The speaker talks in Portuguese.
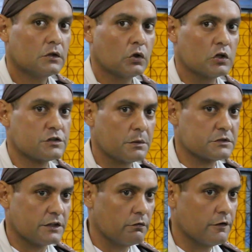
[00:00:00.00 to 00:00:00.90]
nós
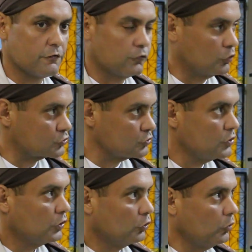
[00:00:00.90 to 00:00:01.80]
vamos ter um reforço
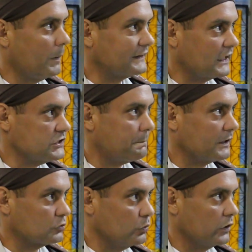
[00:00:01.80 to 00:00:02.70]
do, de
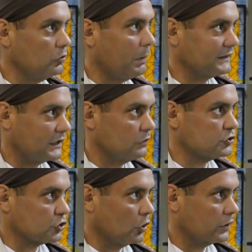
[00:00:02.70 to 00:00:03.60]
patrulhas do Batalhão de
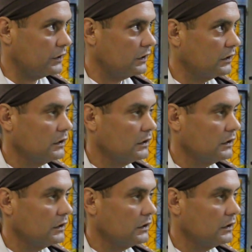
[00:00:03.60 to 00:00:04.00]
Choque